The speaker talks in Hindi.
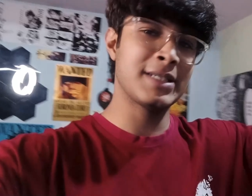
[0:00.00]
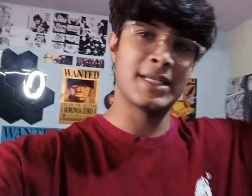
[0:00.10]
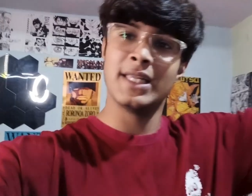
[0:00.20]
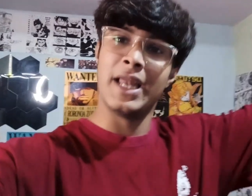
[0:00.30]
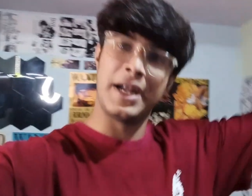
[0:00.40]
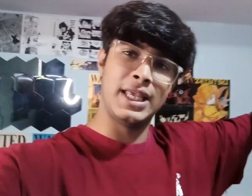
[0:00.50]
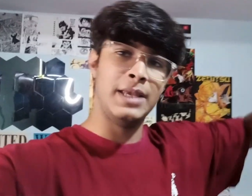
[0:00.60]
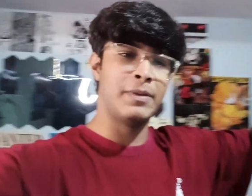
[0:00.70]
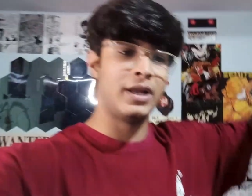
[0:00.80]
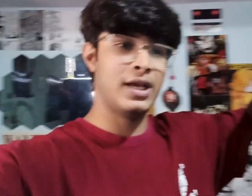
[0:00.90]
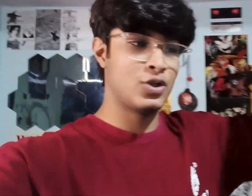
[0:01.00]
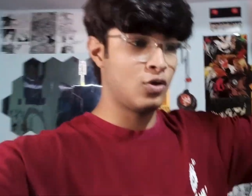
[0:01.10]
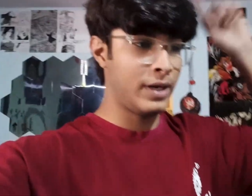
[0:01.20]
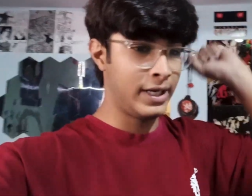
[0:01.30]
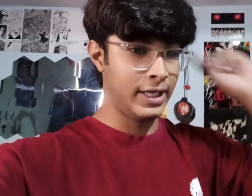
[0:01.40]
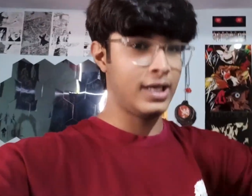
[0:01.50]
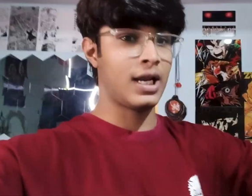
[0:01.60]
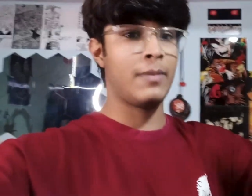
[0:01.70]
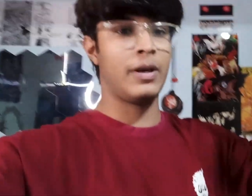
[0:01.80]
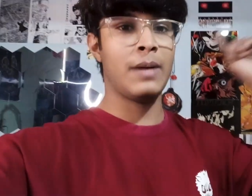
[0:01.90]
ऐसे लटकी पड़ी है इसको पहले ठीक
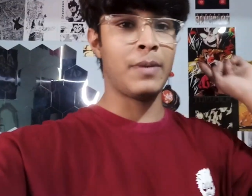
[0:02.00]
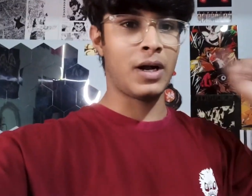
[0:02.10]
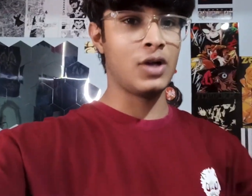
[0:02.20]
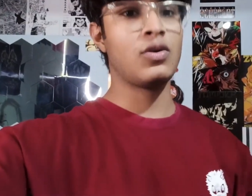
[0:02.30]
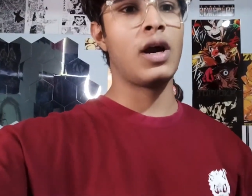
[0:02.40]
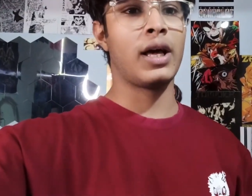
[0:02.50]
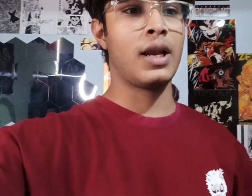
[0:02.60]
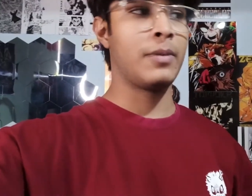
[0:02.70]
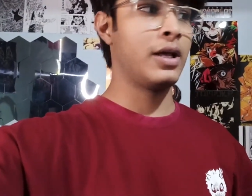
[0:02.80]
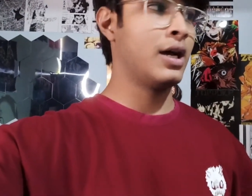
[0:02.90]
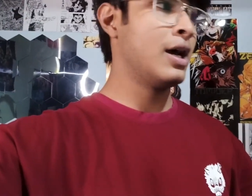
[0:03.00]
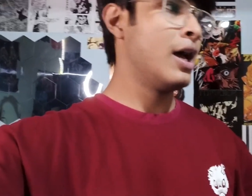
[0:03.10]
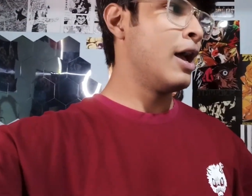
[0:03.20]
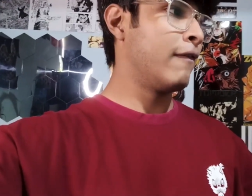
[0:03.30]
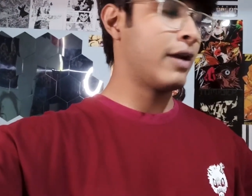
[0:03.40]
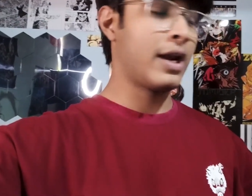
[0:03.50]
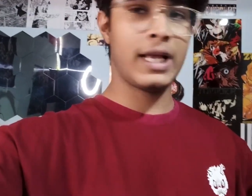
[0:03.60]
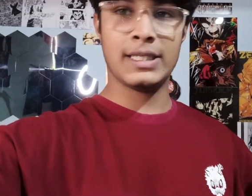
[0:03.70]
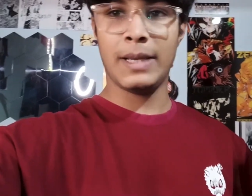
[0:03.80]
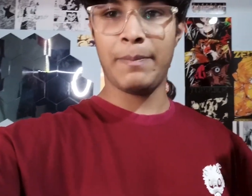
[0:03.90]
करना पड़ेगा पक्का जुगाड़ करना पड़ेगा वरना
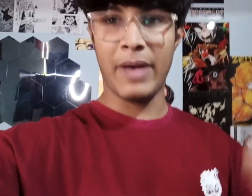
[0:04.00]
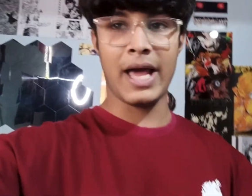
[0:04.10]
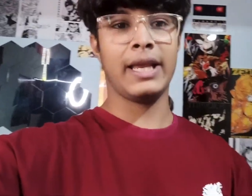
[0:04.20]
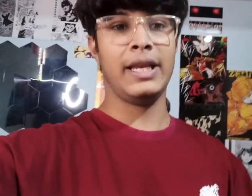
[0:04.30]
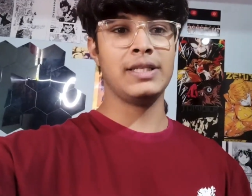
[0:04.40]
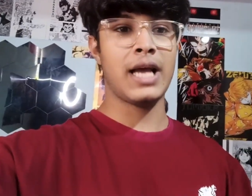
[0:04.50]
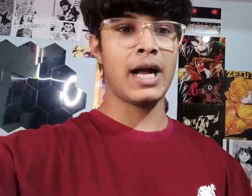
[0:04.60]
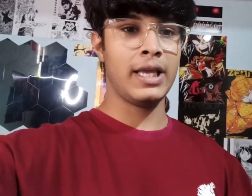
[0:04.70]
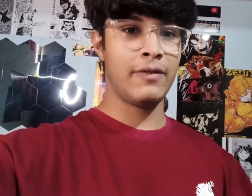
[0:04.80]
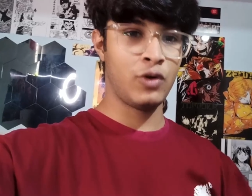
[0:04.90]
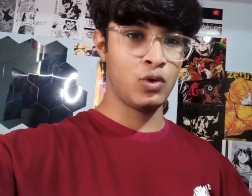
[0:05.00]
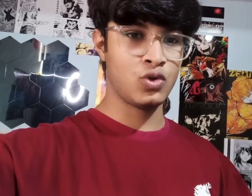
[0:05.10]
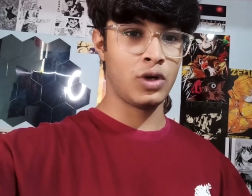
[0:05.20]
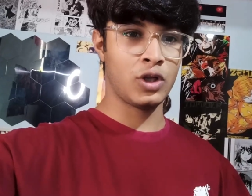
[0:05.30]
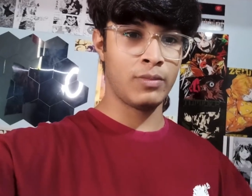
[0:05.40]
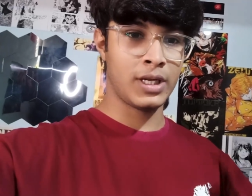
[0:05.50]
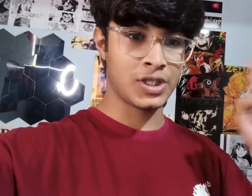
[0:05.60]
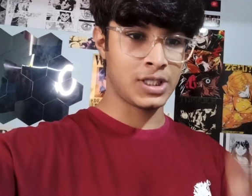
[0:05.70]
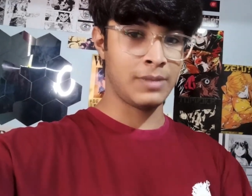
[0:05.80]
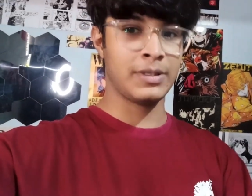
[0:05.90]
किसी के पैर के नीचे आ गई या फिर कुछ हो गया तो मेरा
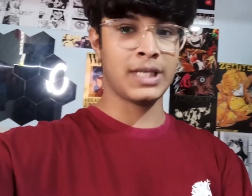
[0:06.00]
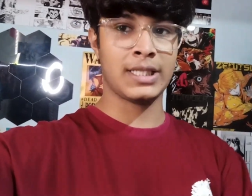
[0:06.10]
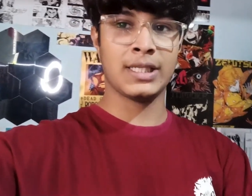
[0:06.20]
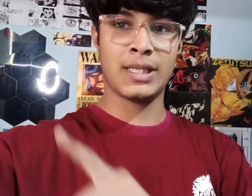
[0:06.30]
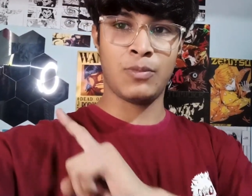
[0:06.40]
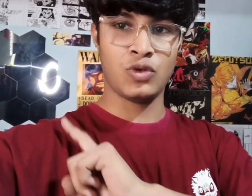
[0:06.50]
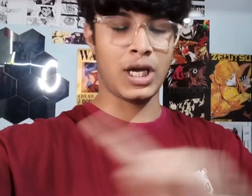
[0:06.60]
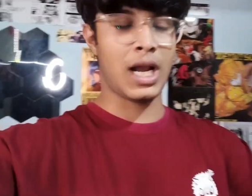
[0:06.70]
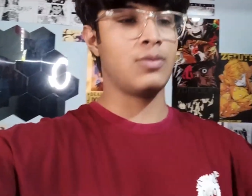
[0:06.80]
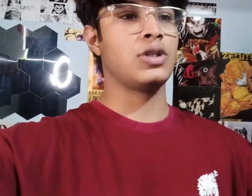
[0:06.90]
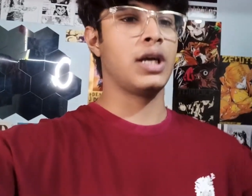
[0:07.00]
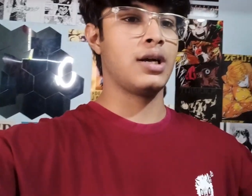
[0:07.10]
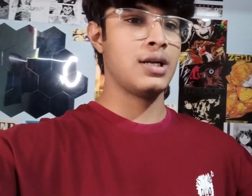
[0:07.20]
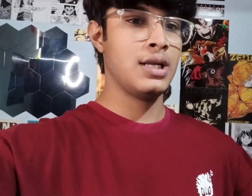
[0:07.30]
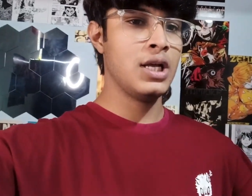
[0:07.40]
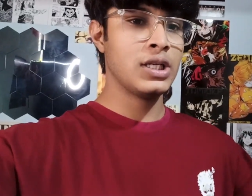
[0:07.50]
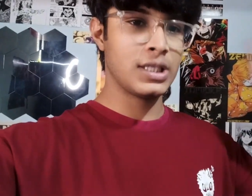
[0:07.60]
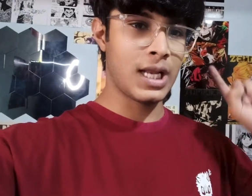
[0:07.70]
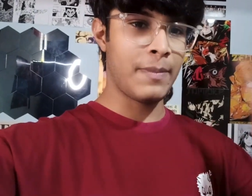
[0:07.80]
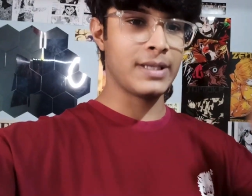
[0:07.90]
सिस्टम के साथ साथ सब कुछ खराब हो जाएगा
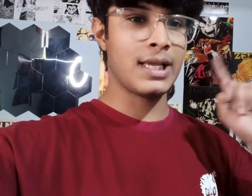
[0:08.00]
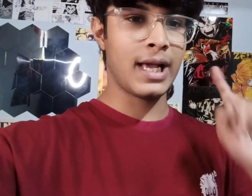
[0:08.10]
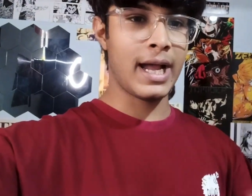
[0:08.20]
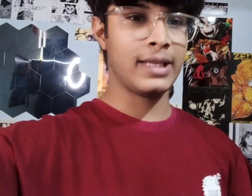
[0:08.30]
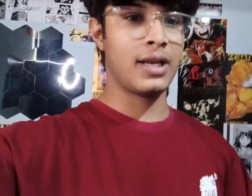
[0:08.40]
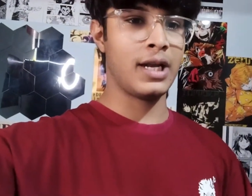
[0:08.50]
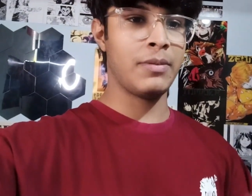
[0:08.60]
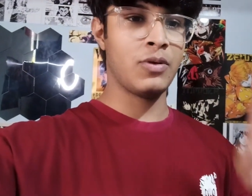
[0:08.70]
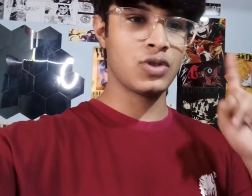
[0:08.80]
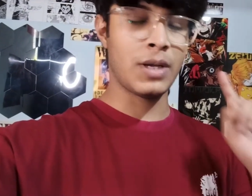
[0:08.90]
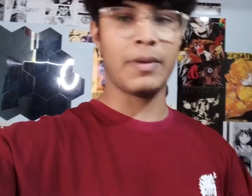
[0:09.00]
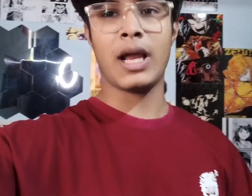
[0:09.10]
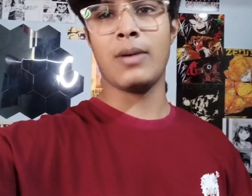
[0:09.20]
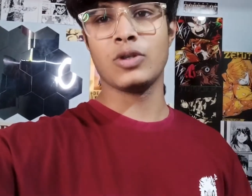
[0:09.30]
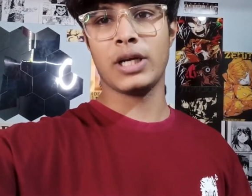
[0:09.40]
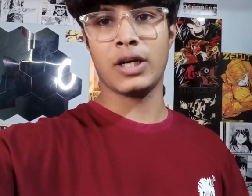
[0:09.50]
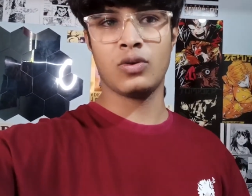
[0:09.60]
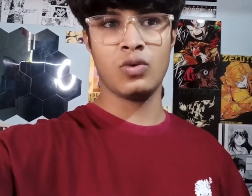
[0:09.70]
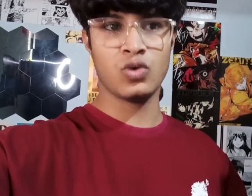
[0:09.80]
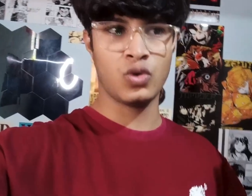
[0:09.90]
जितना पैसा लगाया इथरनेट में वो सब खराब हो जाएगा
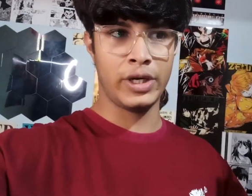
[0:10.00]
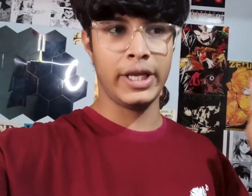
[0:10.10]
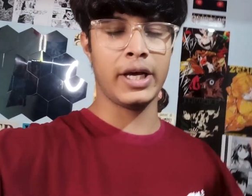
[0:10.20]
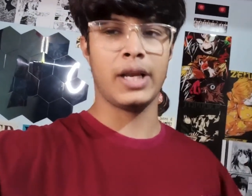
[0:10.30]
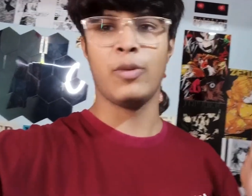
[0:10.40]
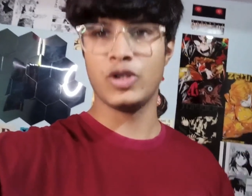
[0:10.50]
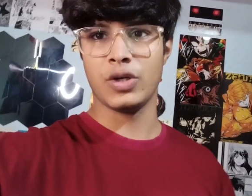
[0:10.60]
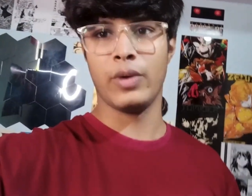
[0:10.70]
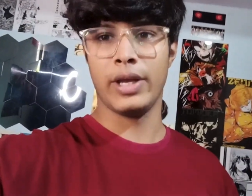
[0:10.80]
तो उसको ठीक करना बहुत ज़रूरी